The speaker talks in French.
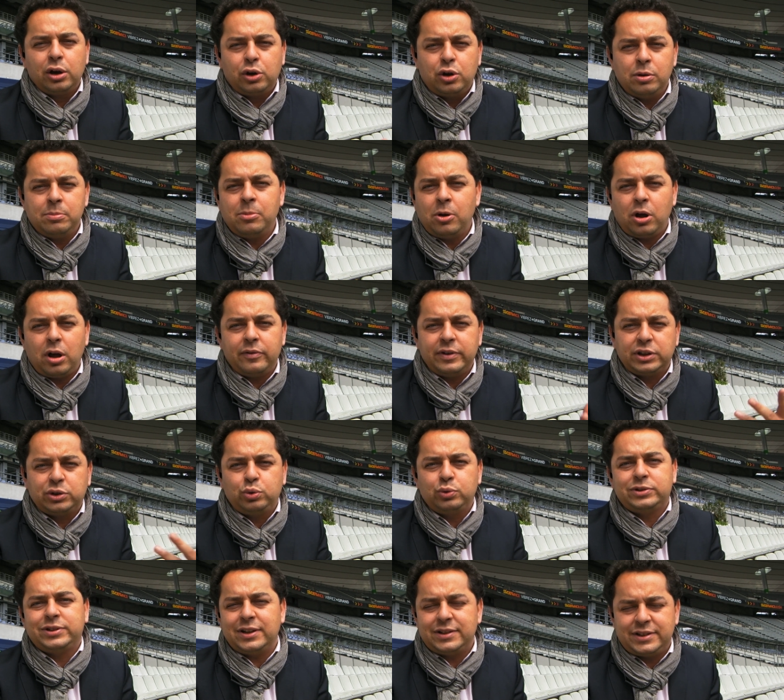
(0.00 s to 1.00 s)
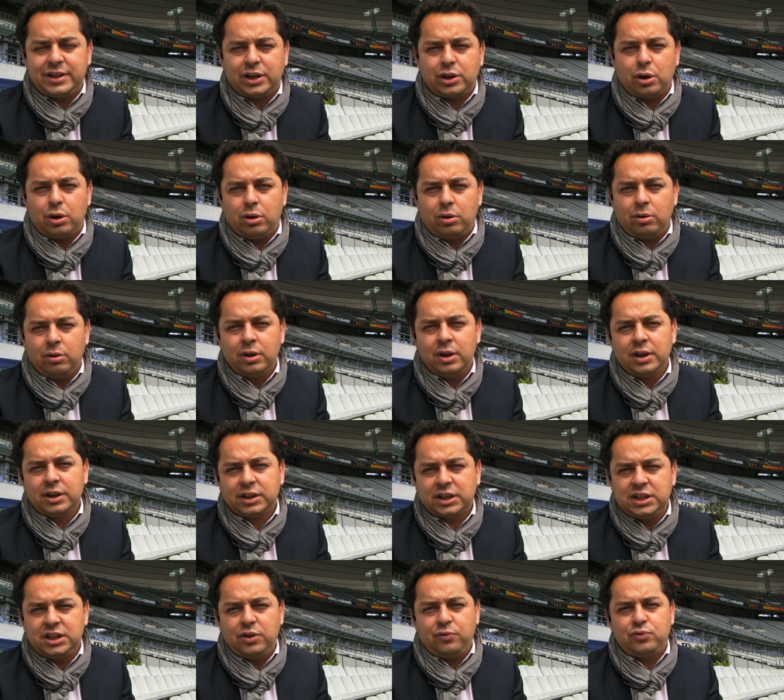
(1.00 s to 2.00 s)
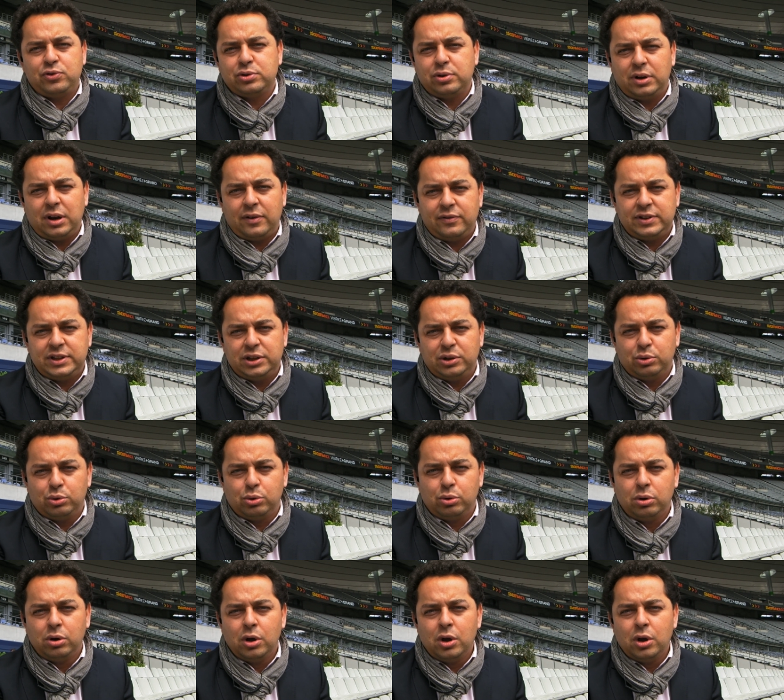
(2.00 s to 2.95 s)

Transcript: comment avec tous ces écrans qui diffusent de la vidéo,